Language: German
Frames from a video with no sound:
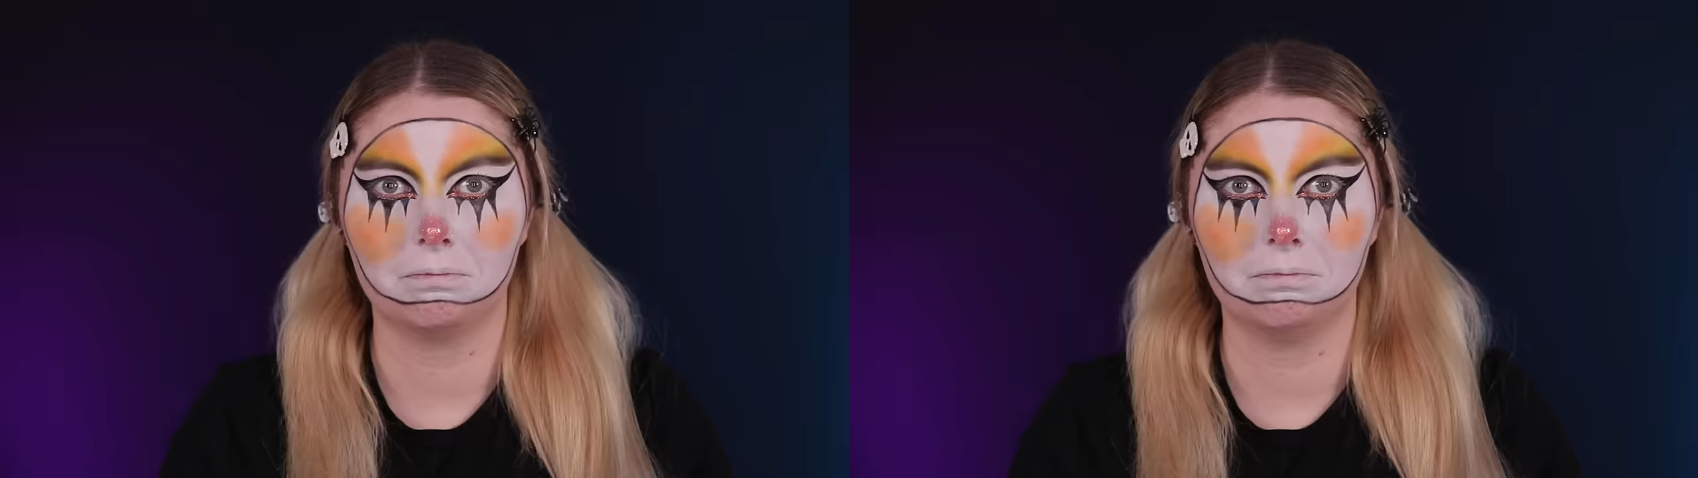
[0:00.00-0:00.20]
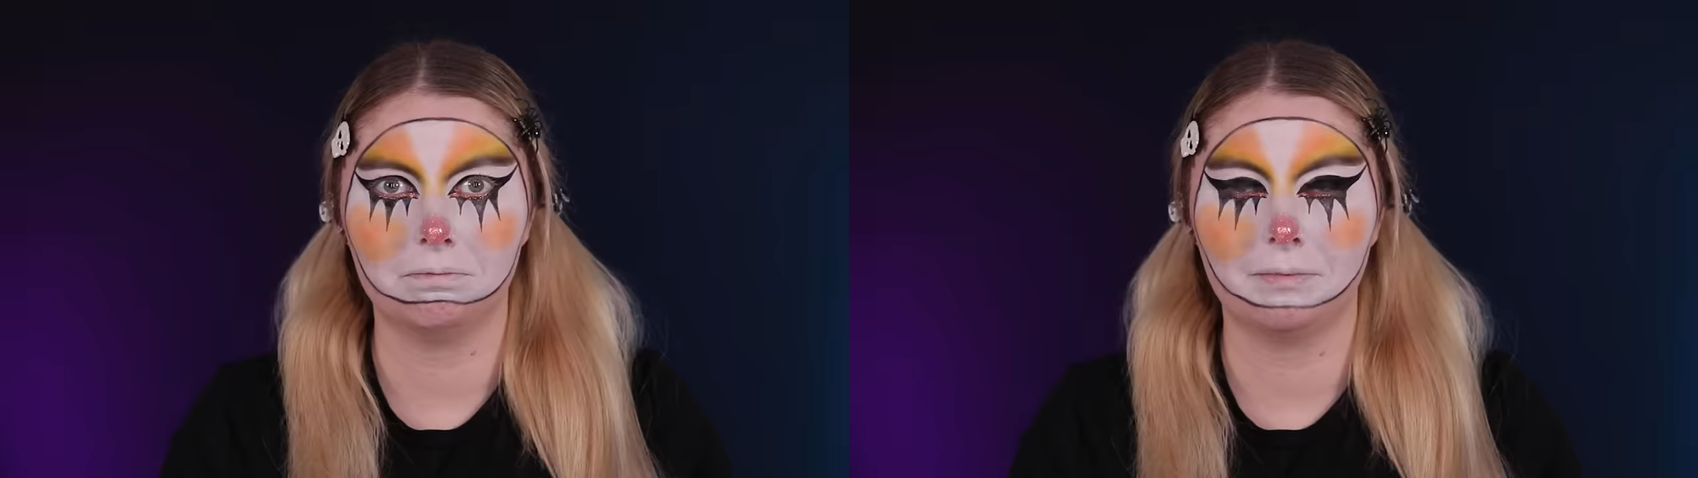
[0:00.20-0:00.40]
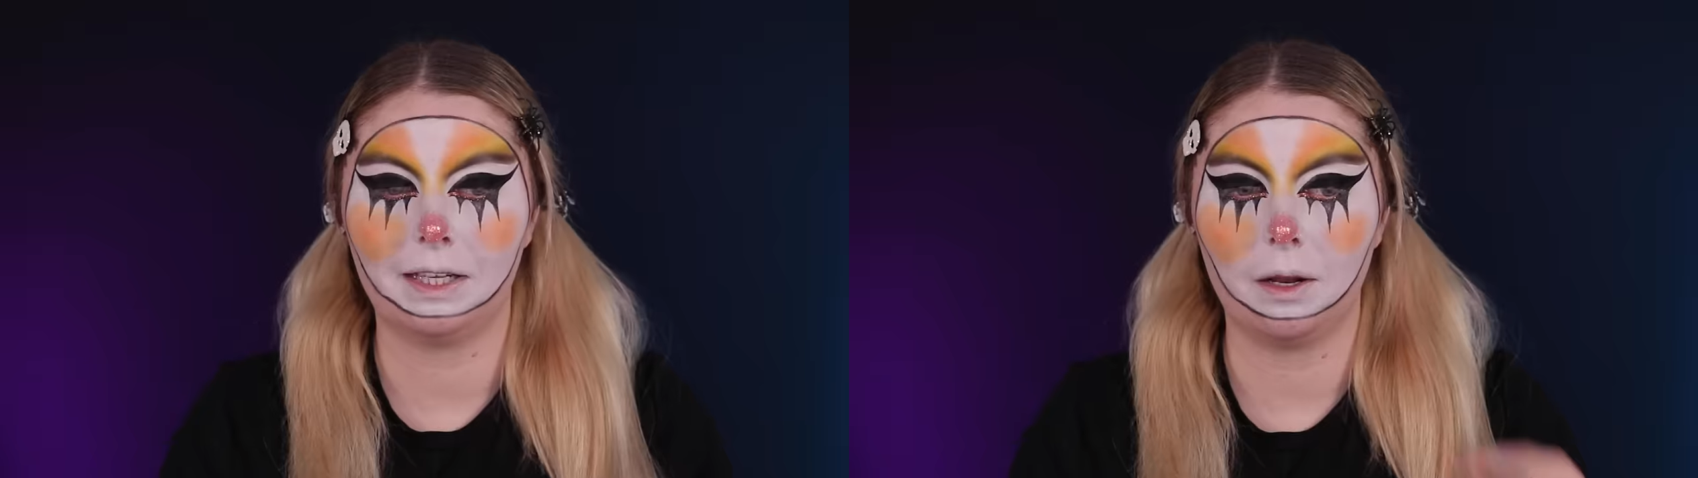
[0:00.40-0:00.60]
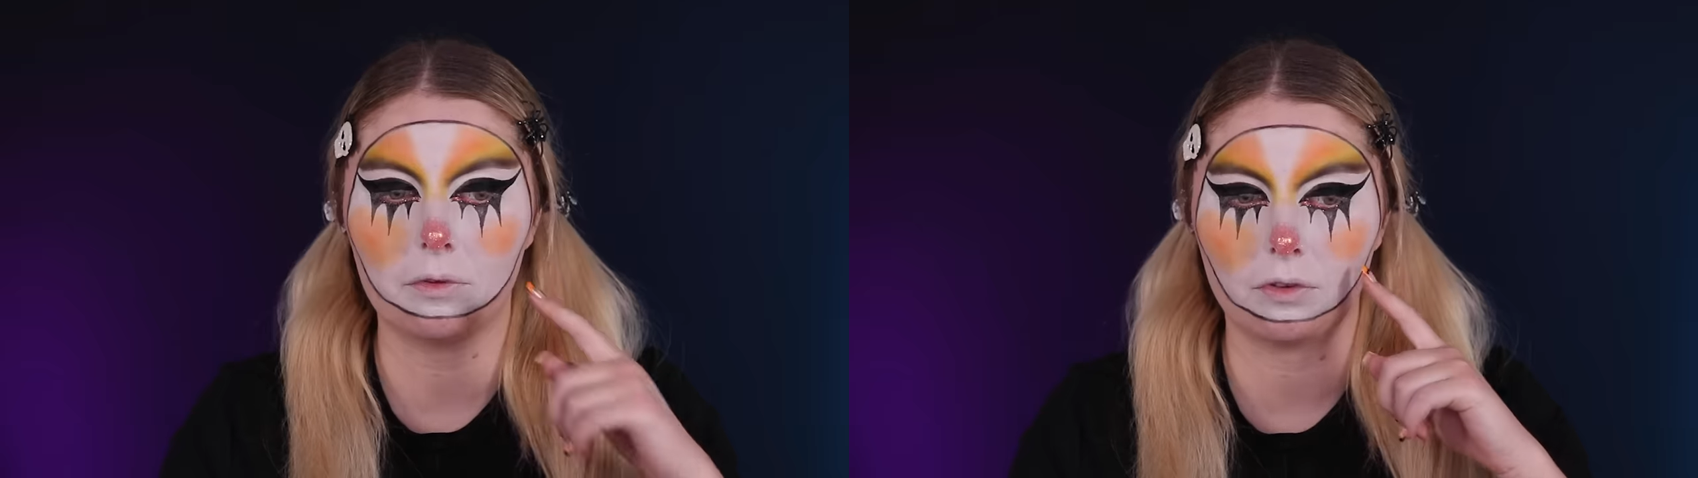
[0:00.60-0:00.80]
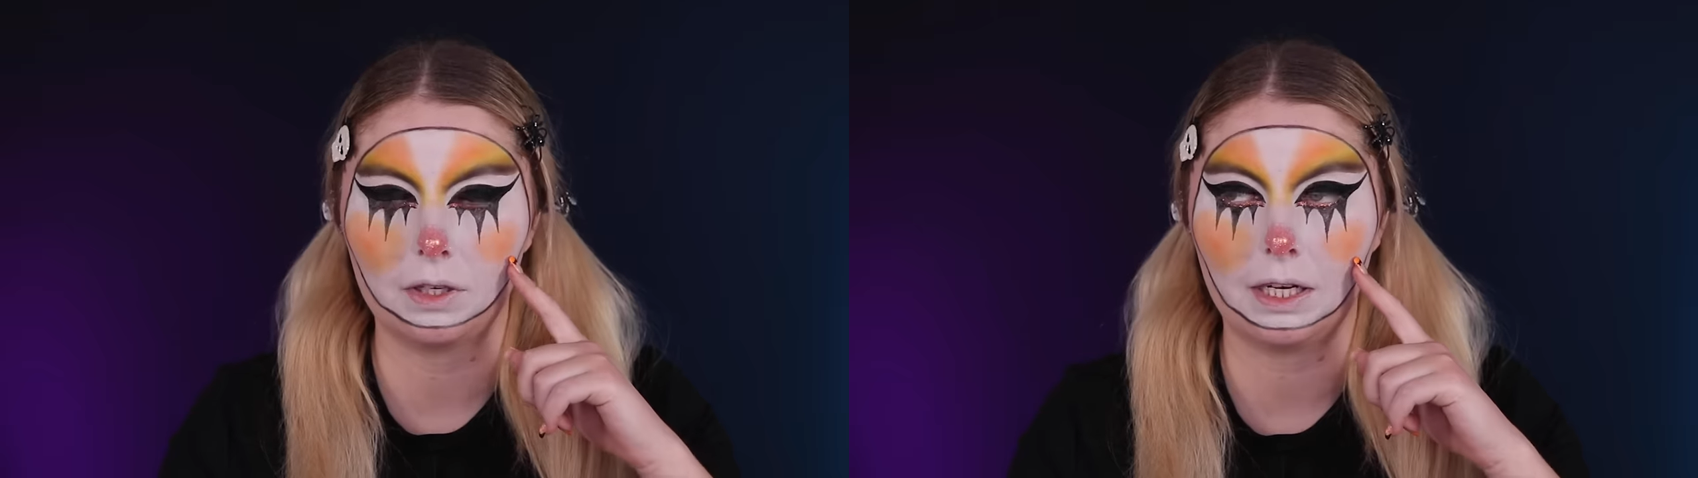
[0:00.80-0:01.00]
Hm, ich glaube,
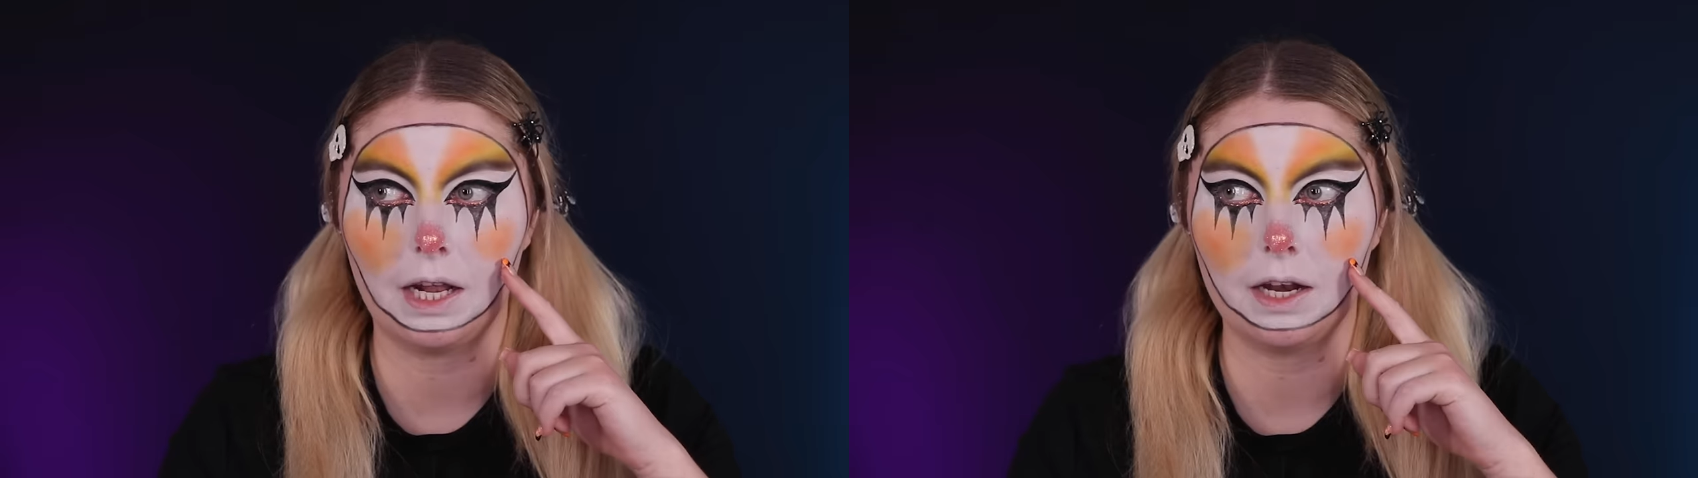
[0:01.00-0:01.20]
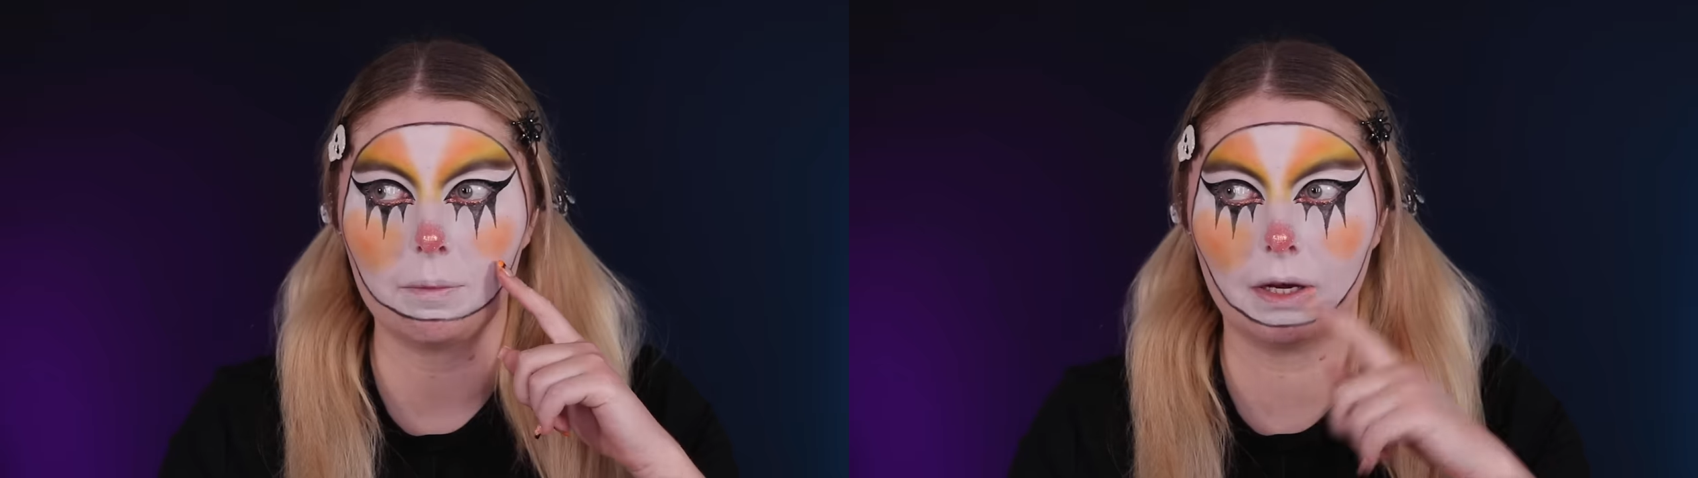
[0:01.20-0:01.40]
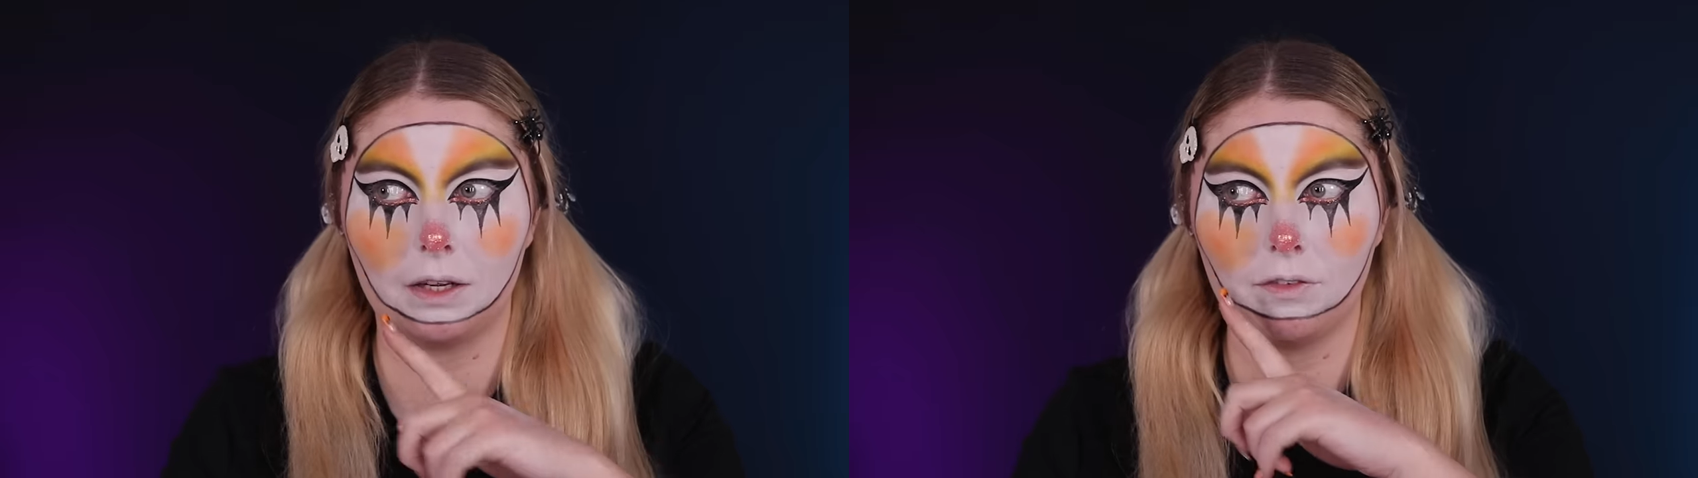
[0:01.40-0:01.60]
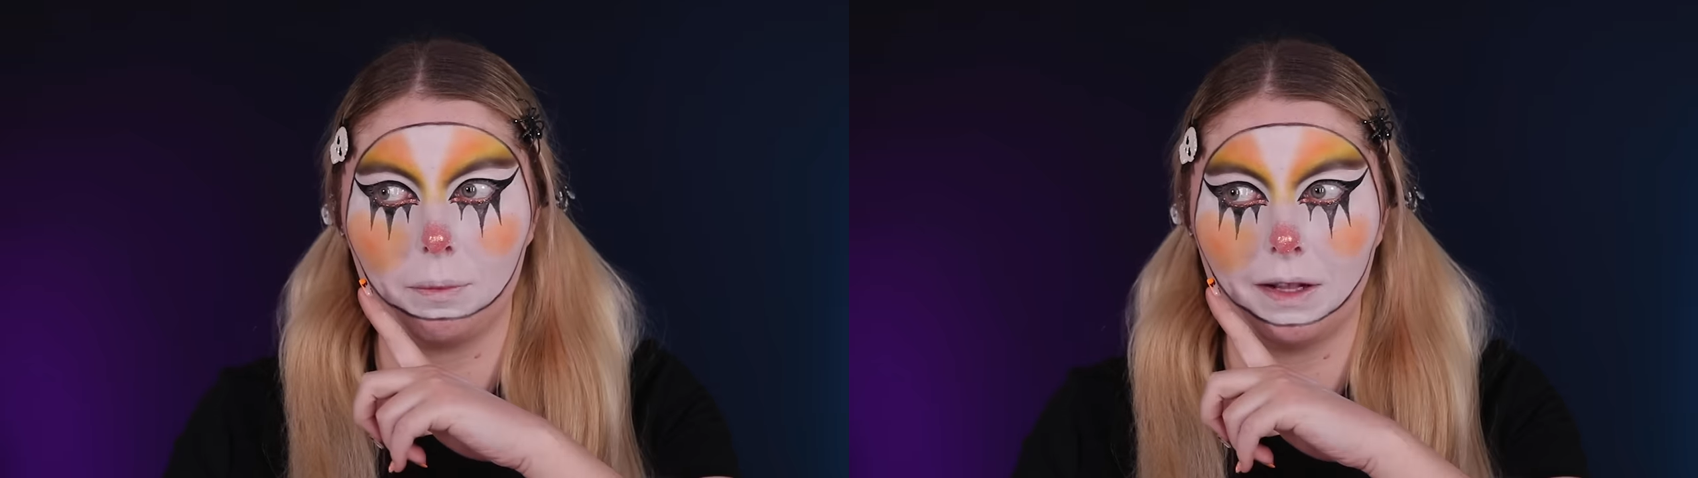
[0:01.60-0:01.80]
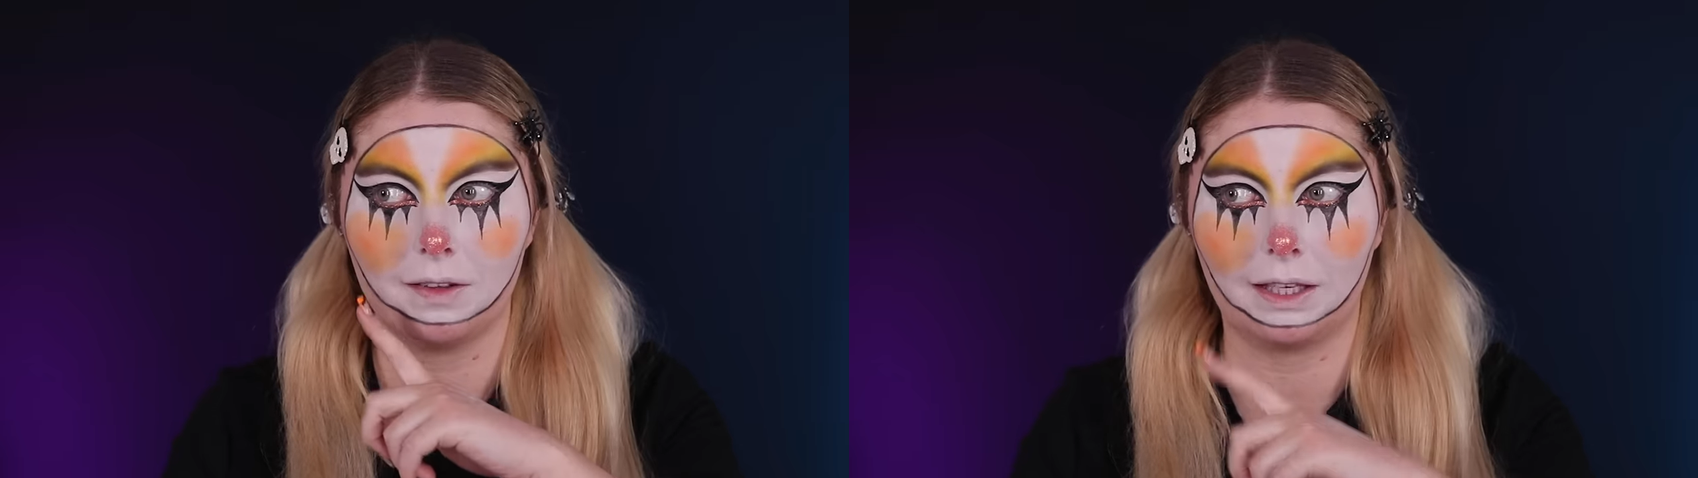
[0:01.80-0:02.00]
so eine kleine Backe wäre besser